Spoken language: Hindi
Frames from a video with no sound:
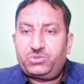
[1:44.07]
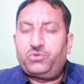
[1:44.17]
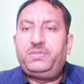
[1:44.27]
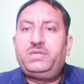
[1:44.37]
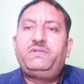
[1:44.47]

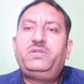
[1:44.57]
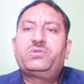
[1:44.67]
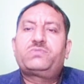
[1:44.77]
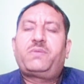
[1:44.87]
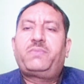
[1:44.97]
जो भी
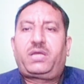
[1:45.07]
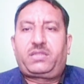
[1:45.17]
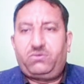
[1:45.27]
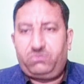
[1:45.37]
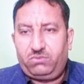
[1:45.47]
वीडियोस मैं
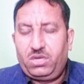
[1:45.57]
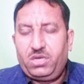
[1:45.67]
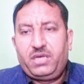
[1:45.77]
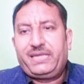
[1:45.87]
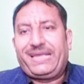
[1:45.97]
बनाता हूँ
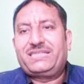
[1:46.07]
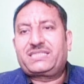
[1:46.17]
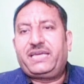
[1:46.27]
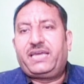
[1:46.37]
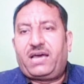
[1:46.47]
या
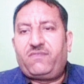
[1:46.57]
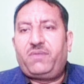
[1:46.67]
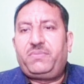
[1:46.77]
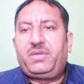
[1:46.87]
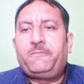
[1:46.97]
इसके
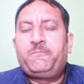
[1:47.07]
अलावा भी